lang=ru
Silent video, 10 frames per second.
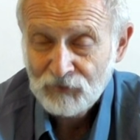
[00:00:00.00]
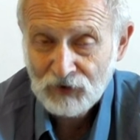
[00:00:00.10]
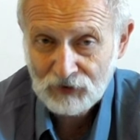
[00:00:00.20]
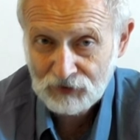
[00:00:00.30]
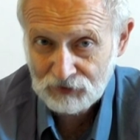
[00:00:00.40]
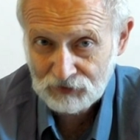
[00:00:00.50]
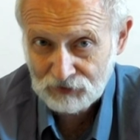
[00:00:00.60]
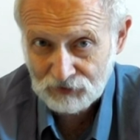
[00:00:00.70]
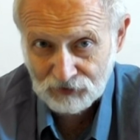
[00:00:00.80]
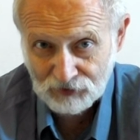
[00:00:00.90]

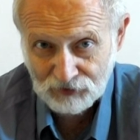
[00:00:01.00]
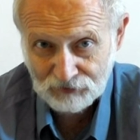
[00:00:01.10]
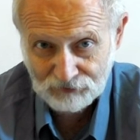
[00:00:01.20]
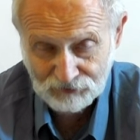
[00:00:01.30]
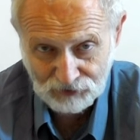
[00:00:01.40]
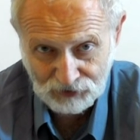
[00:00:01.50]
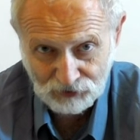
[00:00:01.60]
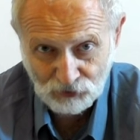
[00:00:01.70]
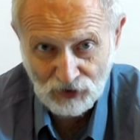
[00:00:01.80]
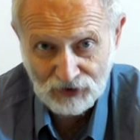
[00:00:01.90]
э,
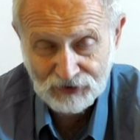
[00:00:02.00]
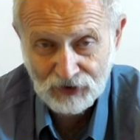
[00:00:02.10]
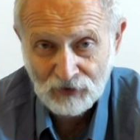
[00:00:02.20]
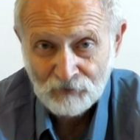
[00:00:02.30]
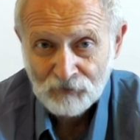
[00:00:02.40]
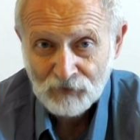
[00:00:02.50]
ситуации,